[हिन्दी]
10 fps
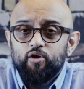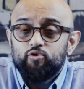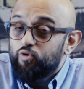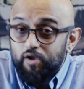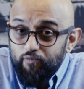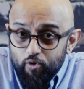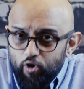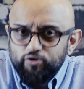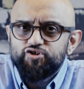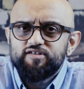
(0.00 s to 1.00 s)
क्योंकि वो
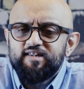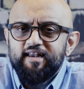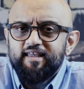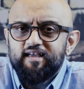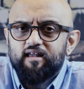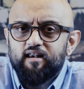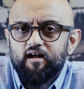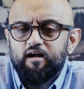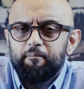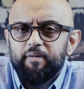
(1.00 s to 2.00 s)
कॉन्शियसली नहीं कर रहा
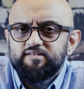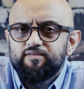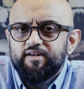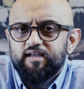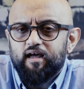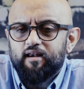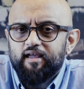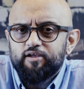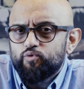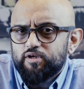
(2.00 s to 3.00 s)
कंपल्सिवली कर रहा
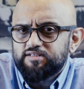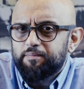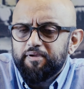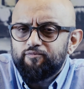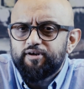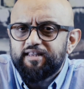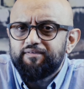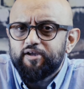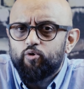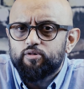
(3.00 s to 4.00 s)
है क्योंकि जब भी वो
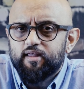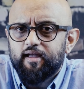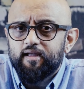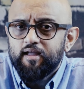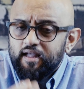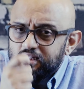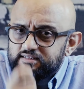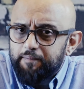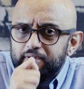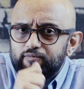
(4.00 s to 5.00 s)
टीवी खोलता है
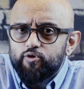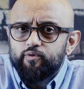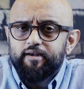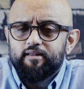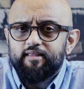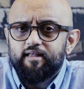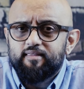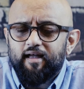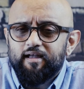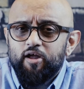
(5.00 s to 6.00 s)
जब भी वो ट्विटर
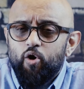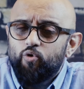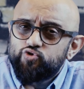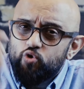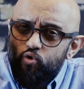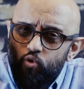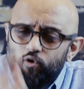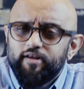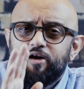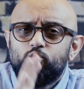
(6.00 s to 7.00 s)
देखता है उसको
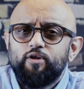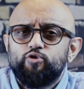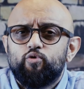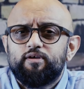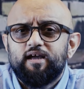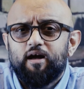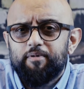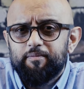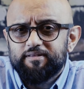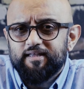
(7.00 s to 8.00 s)
कोई ना कोई दुख की
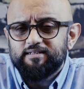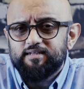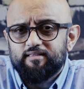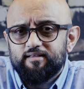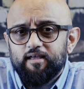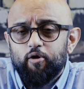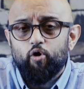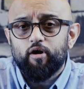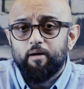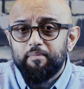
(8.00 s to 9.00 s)
खबर बताई जाती है
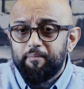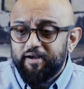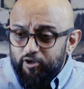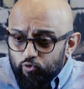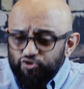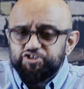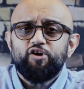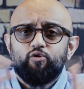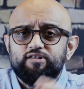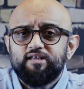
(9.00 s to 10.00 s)
और हमें बड़ी खुशी
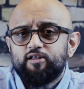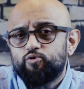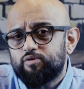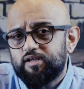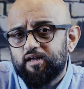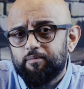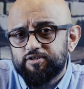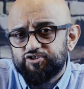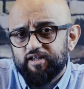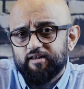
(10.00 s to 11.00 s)
होती है दुख की
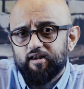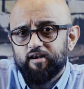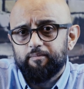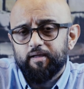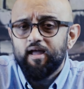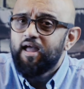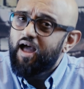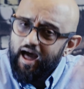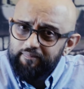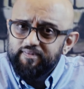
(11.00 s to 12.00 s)
खबर शेयर करने में
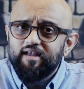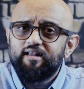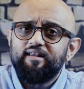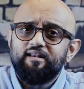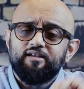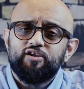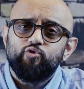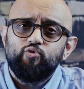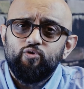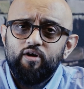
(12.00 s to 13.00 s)
आप देख लेना
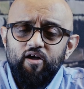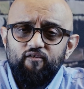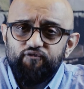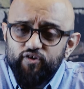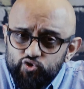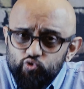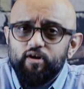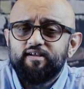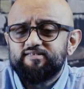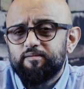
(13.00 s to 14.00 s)
क्यों
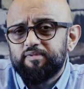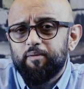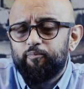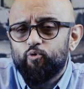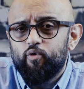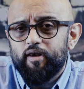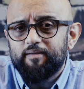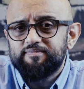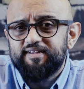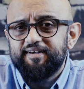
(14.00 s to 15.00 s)
फजूल किस्म के
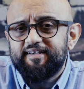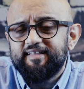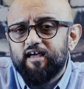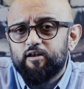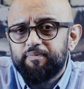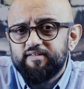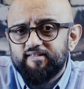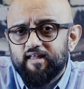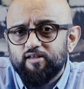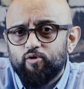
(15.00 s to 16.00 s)
प्रोग्राम्स की टीआरपी
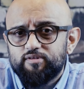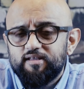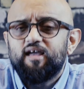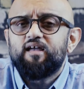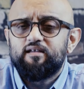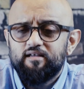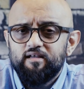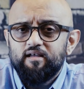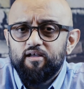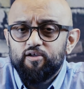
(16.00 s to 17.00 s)
ज़्यादा होती है
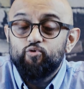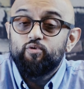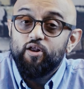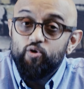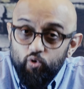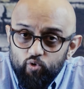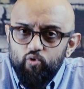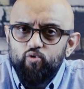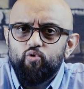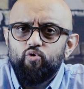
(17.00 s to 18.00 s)
क्योंकि
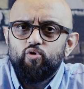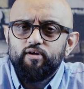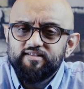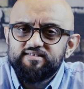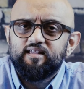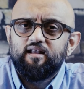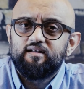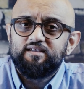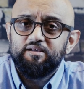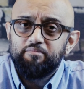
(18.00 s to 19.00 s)
लोगों को इस तरह
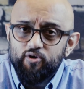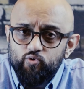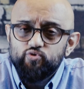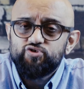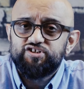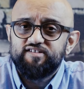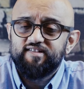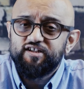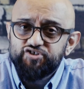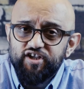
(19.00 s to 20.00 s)
की मनहूस
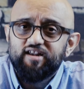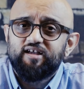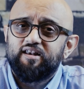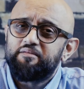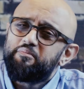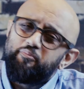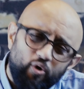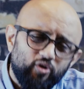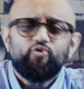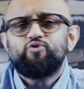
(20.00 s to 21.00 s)
चीज़ें शेयर करने में
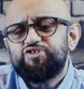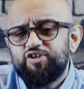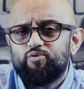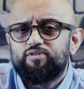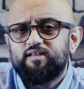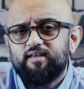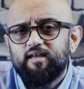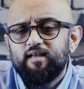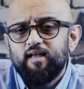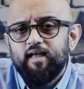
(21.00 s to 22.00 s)
बहुत खुशी होती है
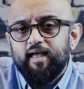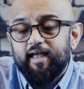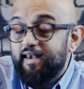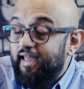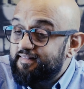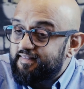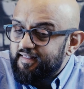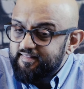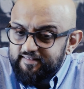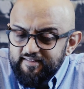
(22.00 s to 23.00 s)
एंड आई
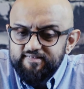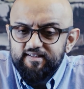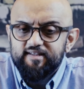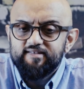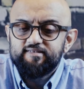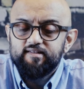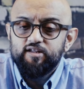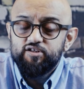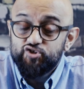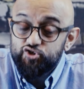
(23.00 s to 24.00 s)
थिंक दिस इज़
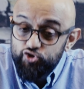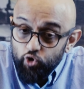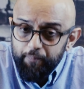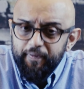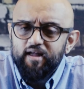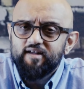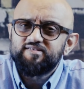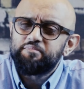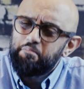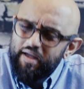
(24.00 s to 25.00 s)
स्टॉपिंग
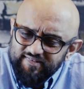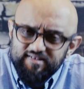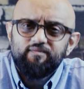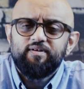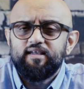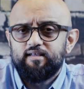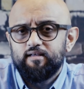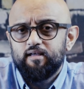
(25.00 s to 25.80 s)
अस मैसिवली